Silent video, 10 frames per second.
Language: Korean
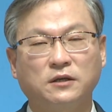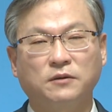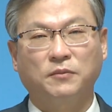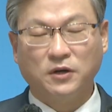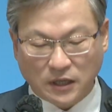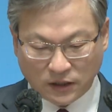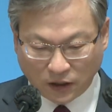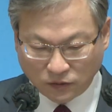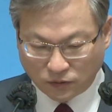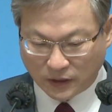뭔가
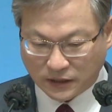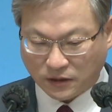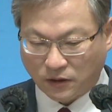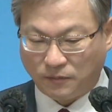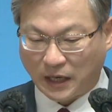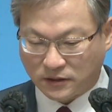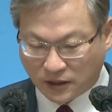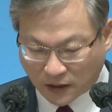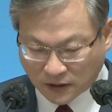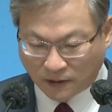연구를 했어요. 많은
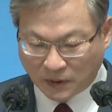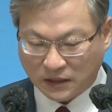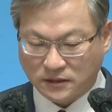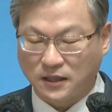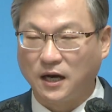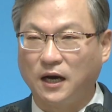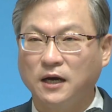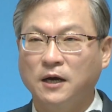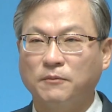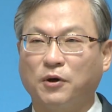상담학자,
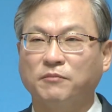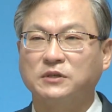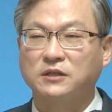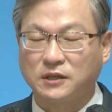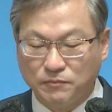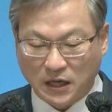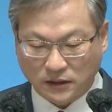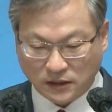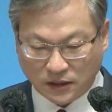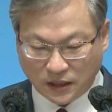범죄
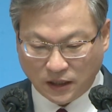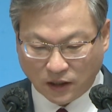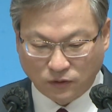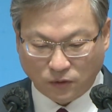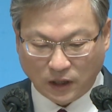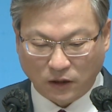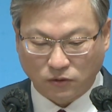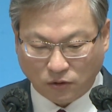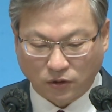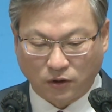심리학자들이 연구를
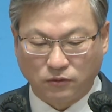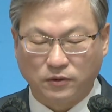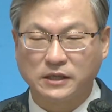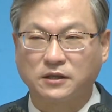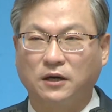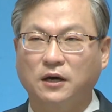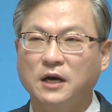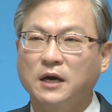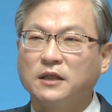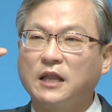하고 또 연구를 해서
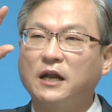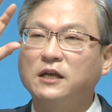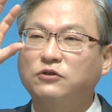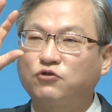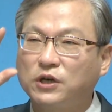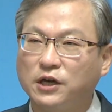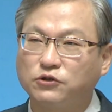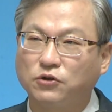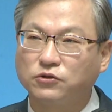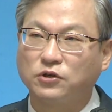내린
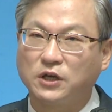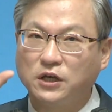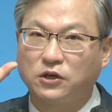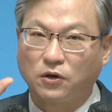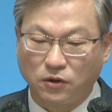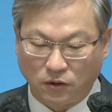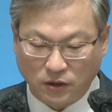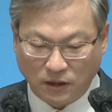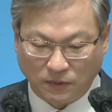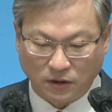최종적인
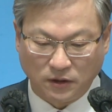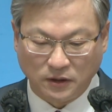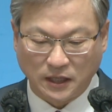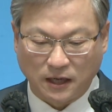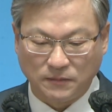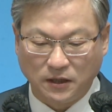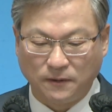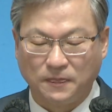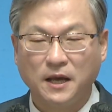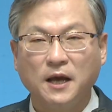결론이
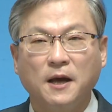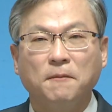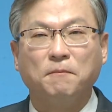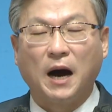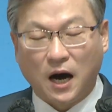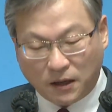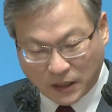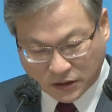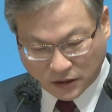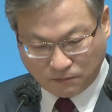뭐였냐면
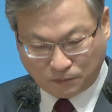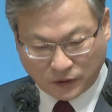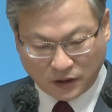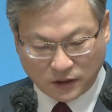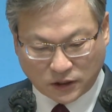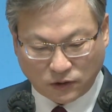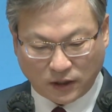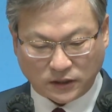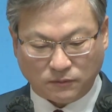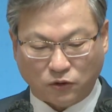마음의 쓴뿌리를
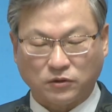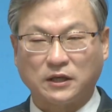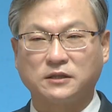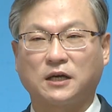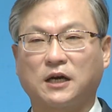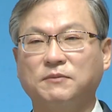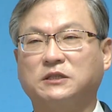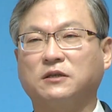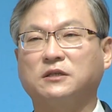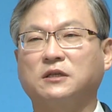치유하지 못한 사람이
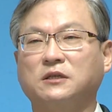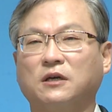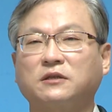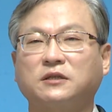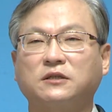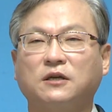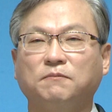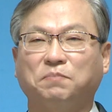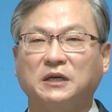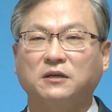저지른
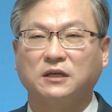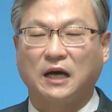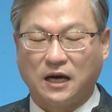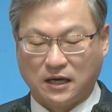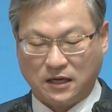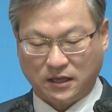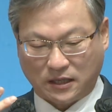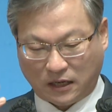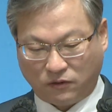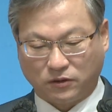역사적인 비극이다.
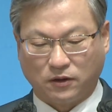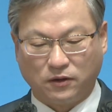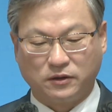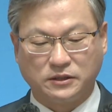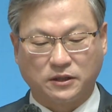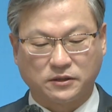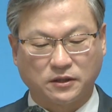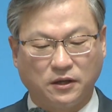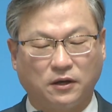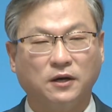라고 결론을
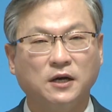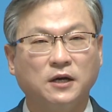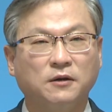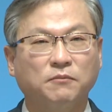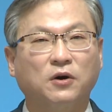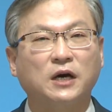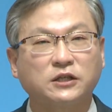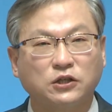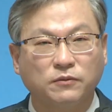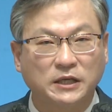지었어요. 뭐가
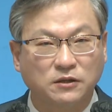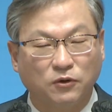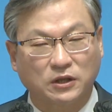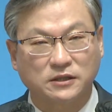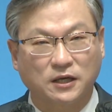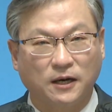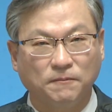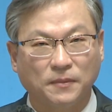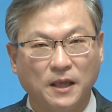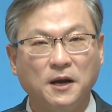치유받지 못한
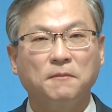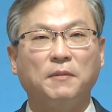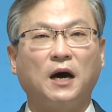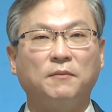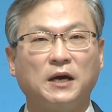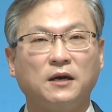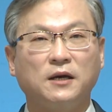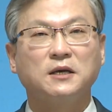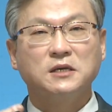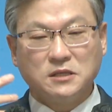사람? 마음의
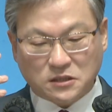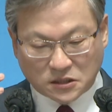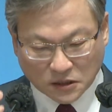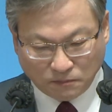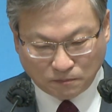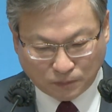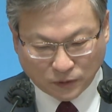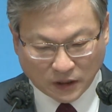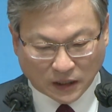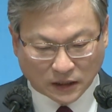
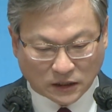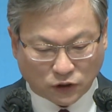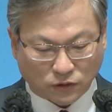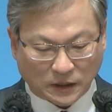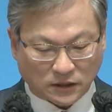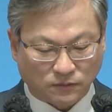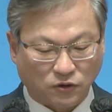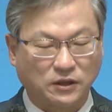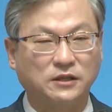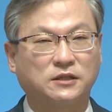쓴뿌리가 치유받지
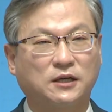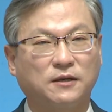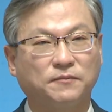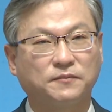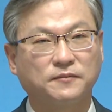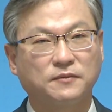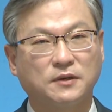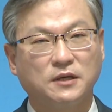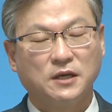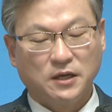못한 사람.
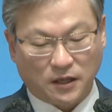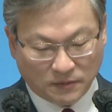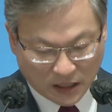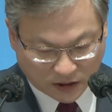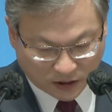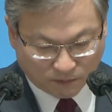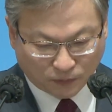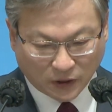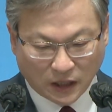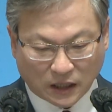여러분 이
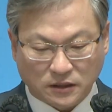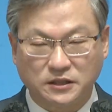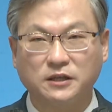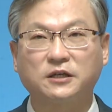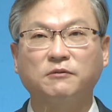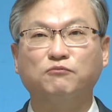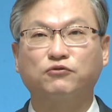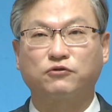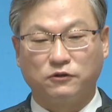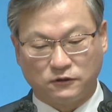쓴뿌리라는 것이 이렇게
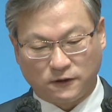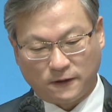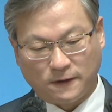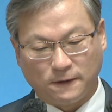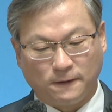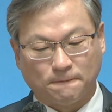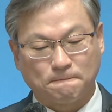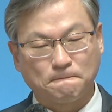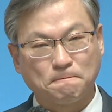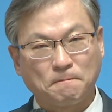무서운 거예요.
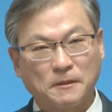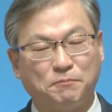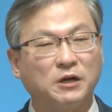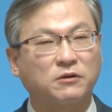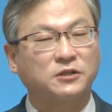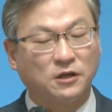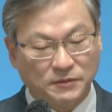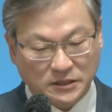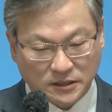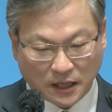비록
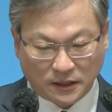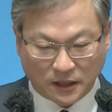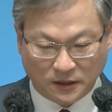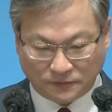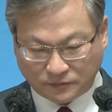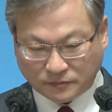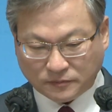처음에 시작할 때는